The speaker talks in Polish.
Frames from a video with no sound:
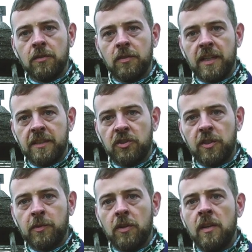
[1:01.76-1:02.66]
konkretnie
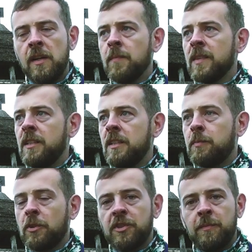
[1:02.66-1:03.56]
szybko
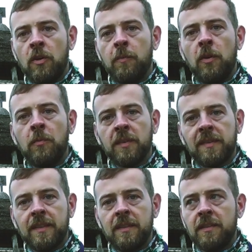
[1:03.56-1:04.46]
i prosimy o
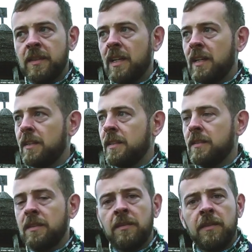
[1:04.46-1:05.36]
pomoc e, dla
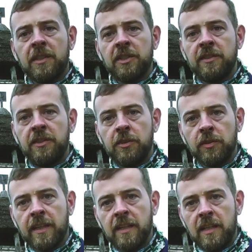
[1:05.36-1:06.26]
e, właśnie
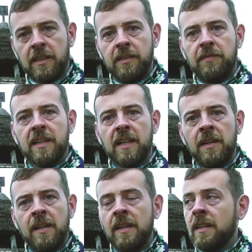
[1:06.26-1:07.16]
dziesiątka, dla
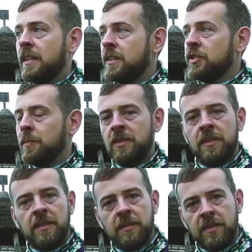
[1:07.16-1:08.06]
Iwara, e,
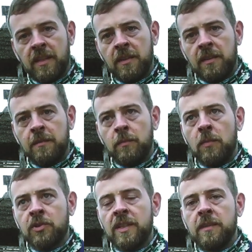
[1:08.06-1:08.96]
żeby na,
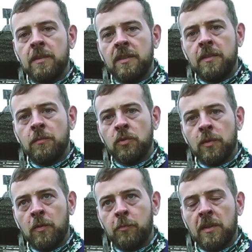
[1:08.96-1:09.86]
można mu
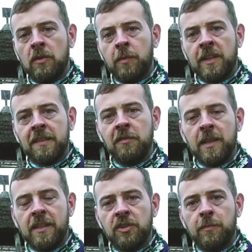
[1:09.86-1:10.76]
tą operację w
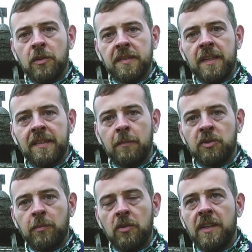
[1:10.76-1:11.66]
miarę szybko serca
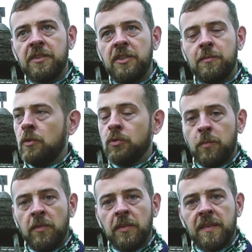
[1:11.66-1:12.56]
przeprowadzić.
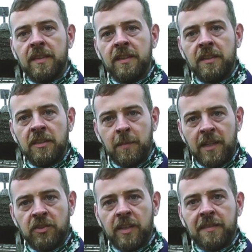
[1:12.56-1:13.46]
Niedużo mówiąc, nie
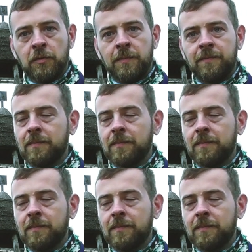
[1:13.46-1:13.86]
ma czasu.